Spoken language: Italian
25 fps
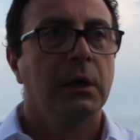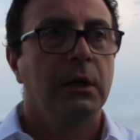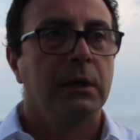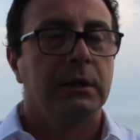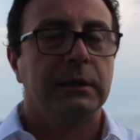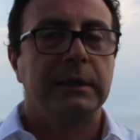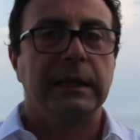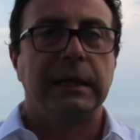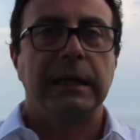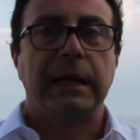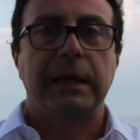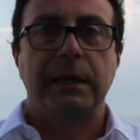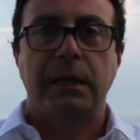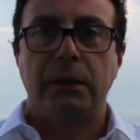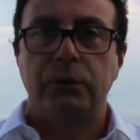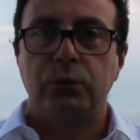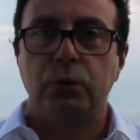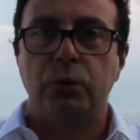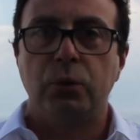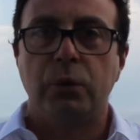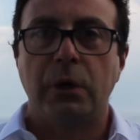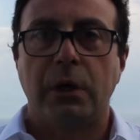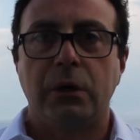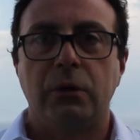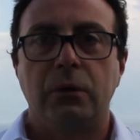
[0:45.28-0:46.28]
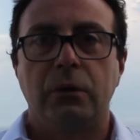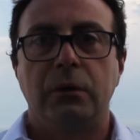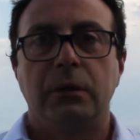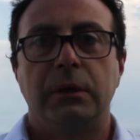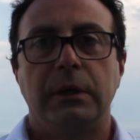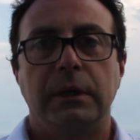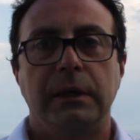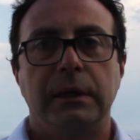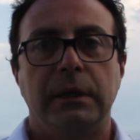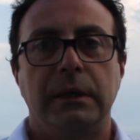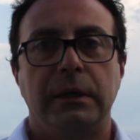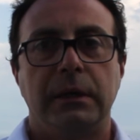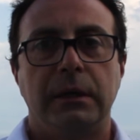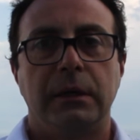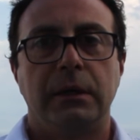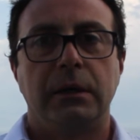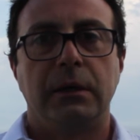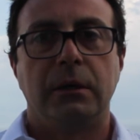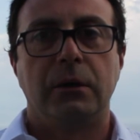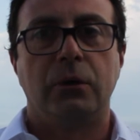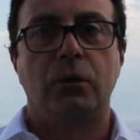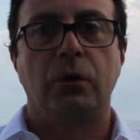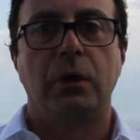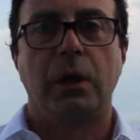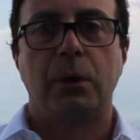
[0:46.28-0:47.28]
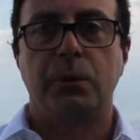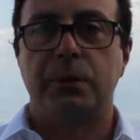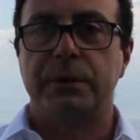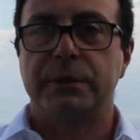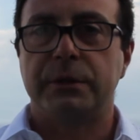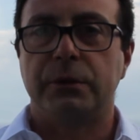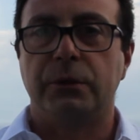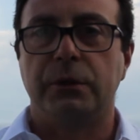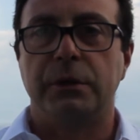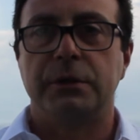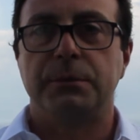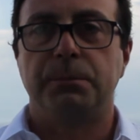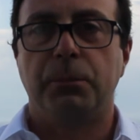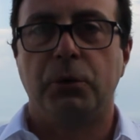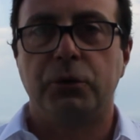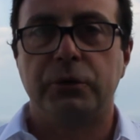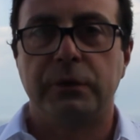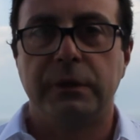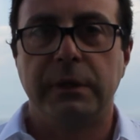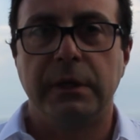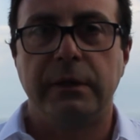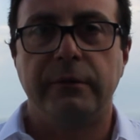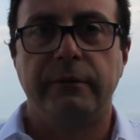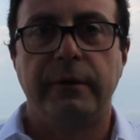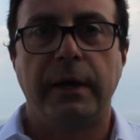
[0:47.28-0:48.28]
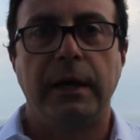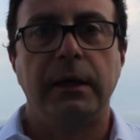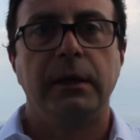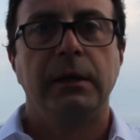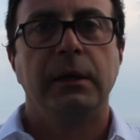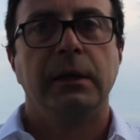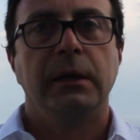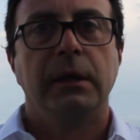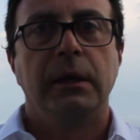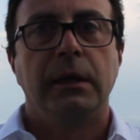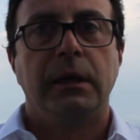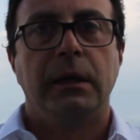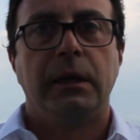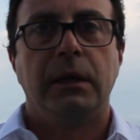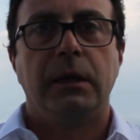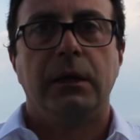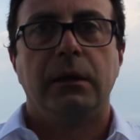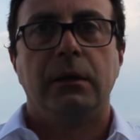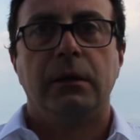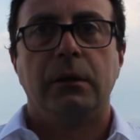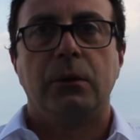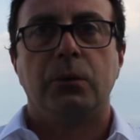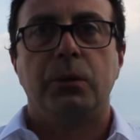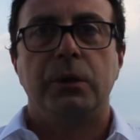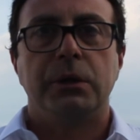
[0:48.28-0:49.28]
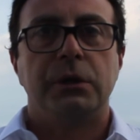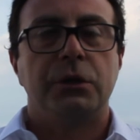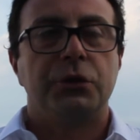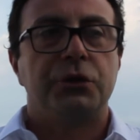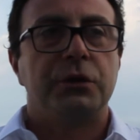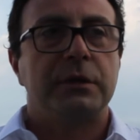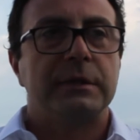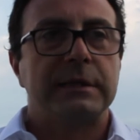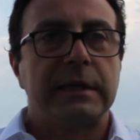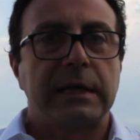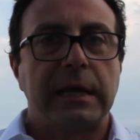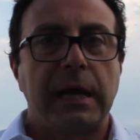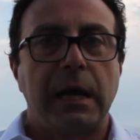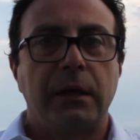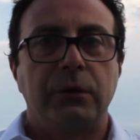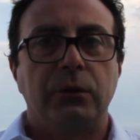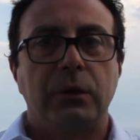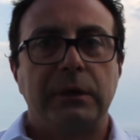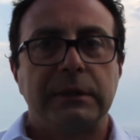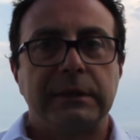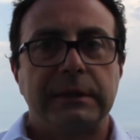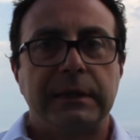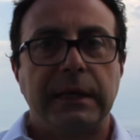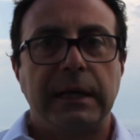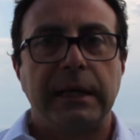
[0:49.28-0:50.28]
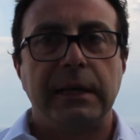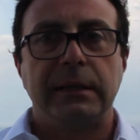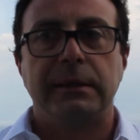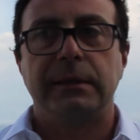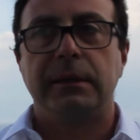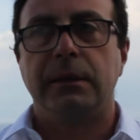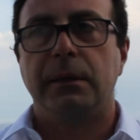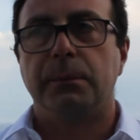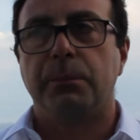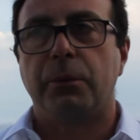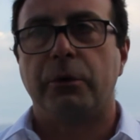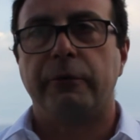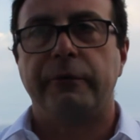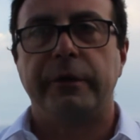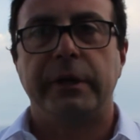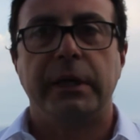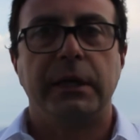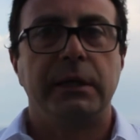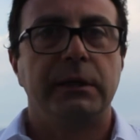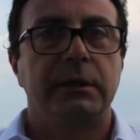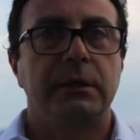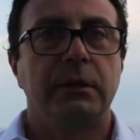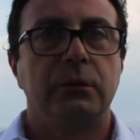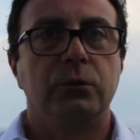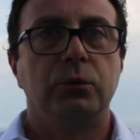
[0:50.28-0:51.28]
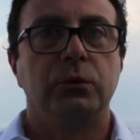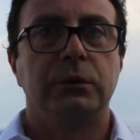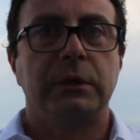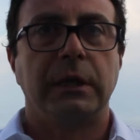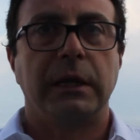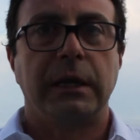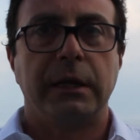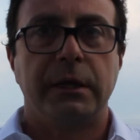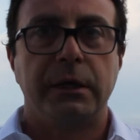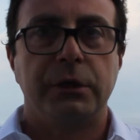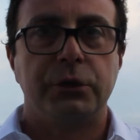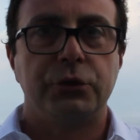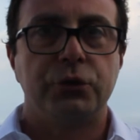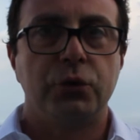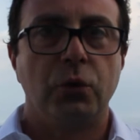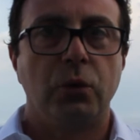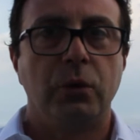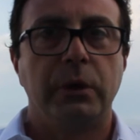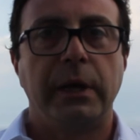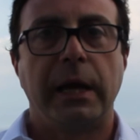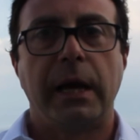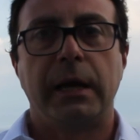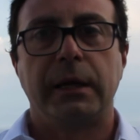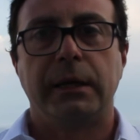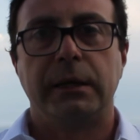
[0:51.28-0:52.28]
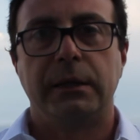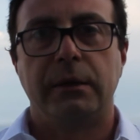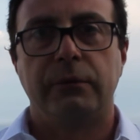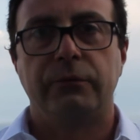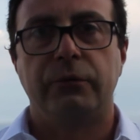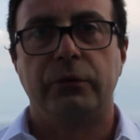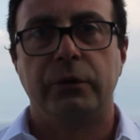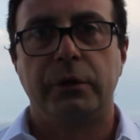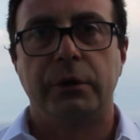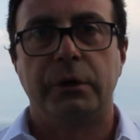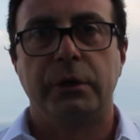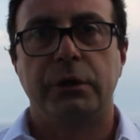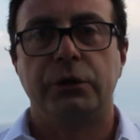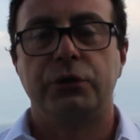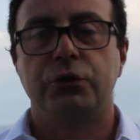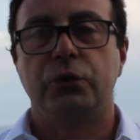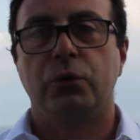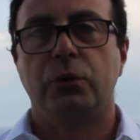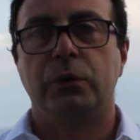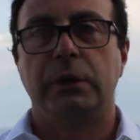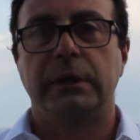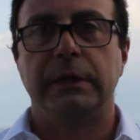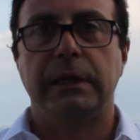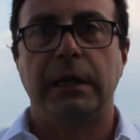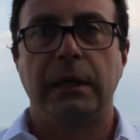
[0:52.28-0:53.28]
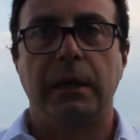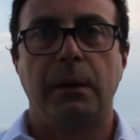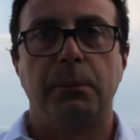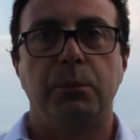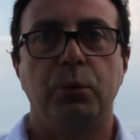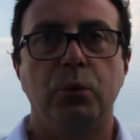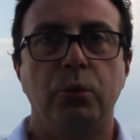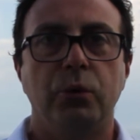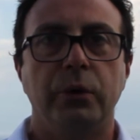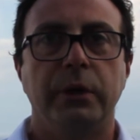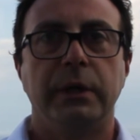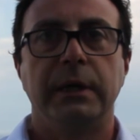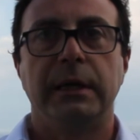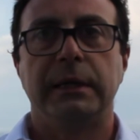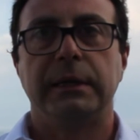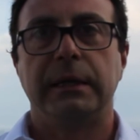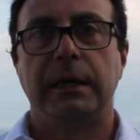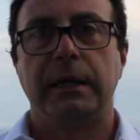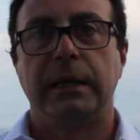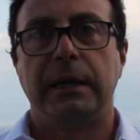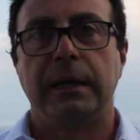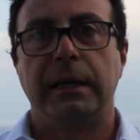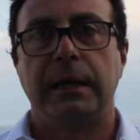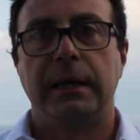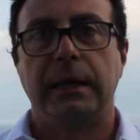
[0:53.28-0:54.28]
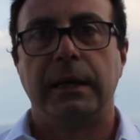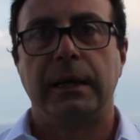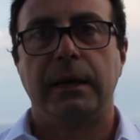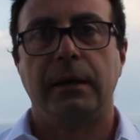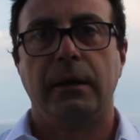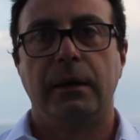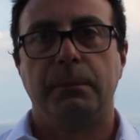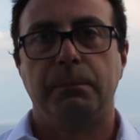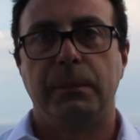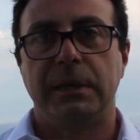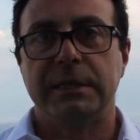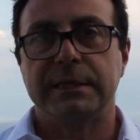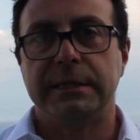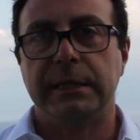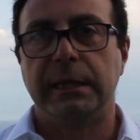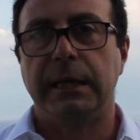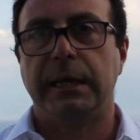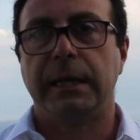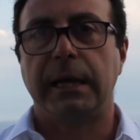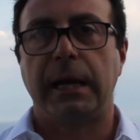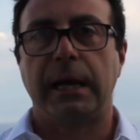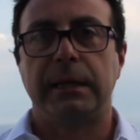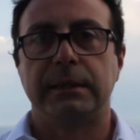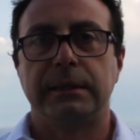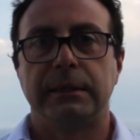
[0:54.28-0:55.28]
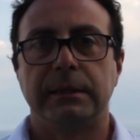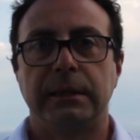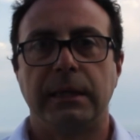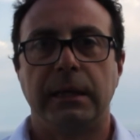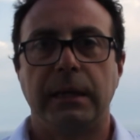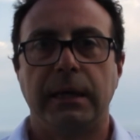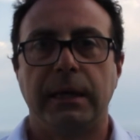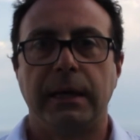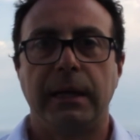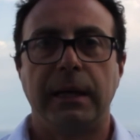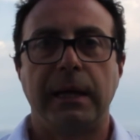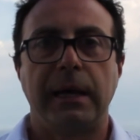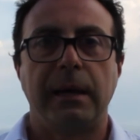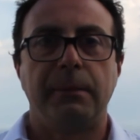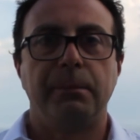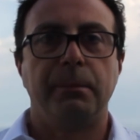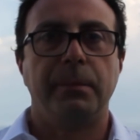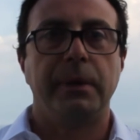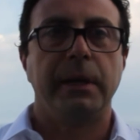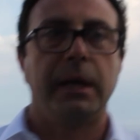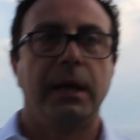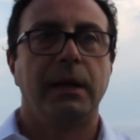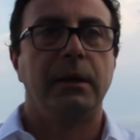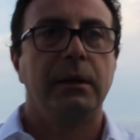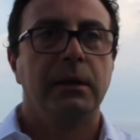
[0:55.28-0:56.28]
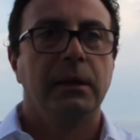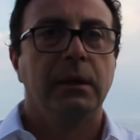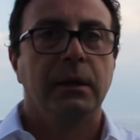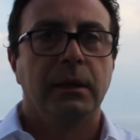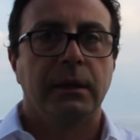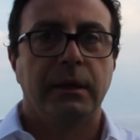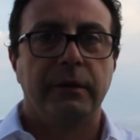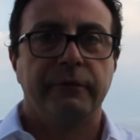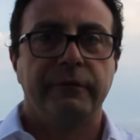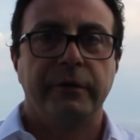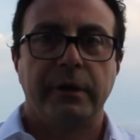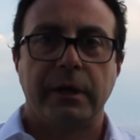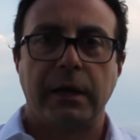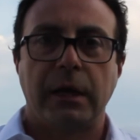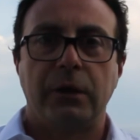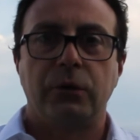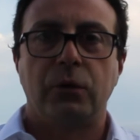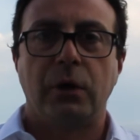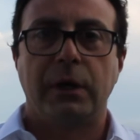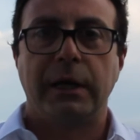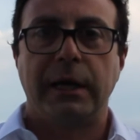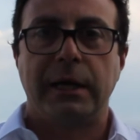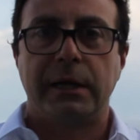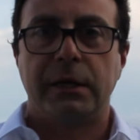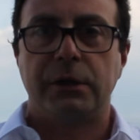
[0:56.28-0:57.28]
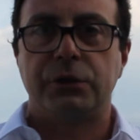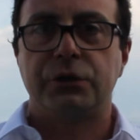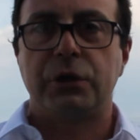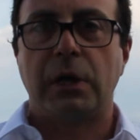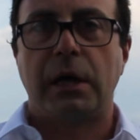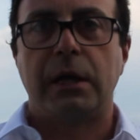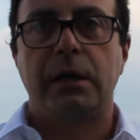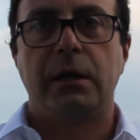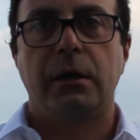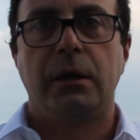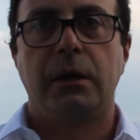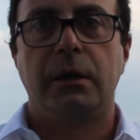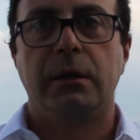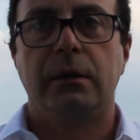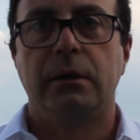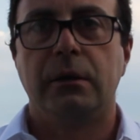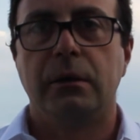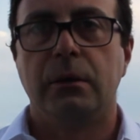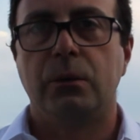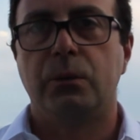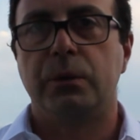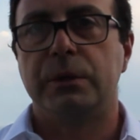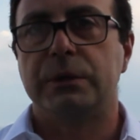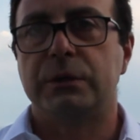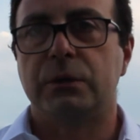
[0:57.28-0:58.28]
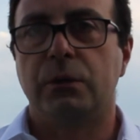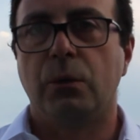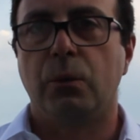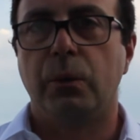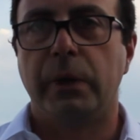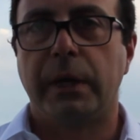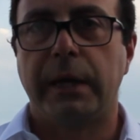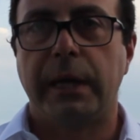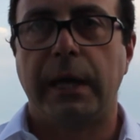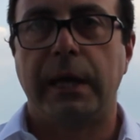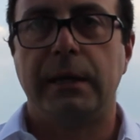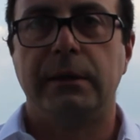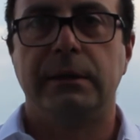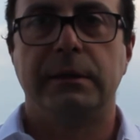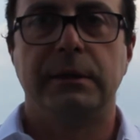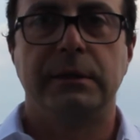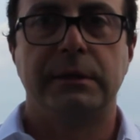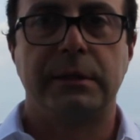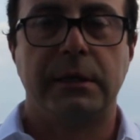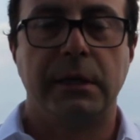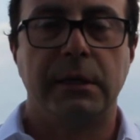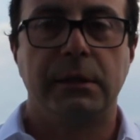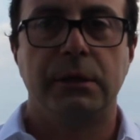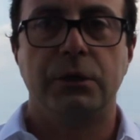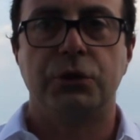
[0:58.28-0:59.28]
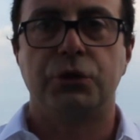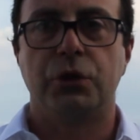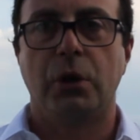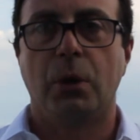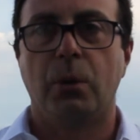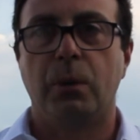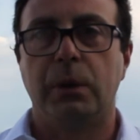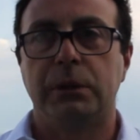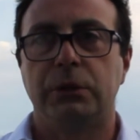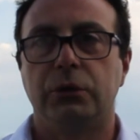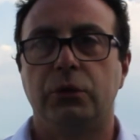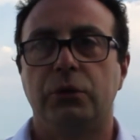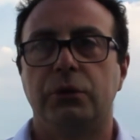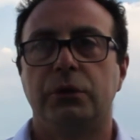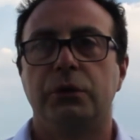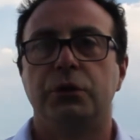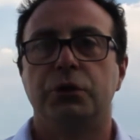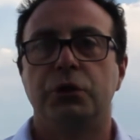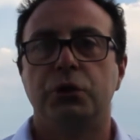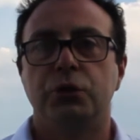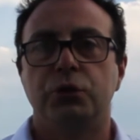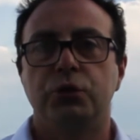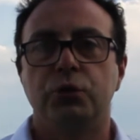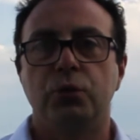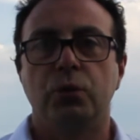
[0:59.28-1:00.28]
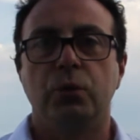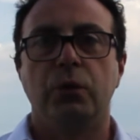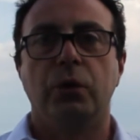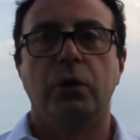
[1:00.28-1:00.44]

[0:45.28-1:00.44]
della natura col, eh, con la questione sportiva e eh, quindi ci saranno atleti provenienti da tutta la regione, anche da fuori regione, dalla Puglia, dalla Basilicata, dalla Calabria che verranno a gareggiare eh, questo weekend 13 e 14 giugno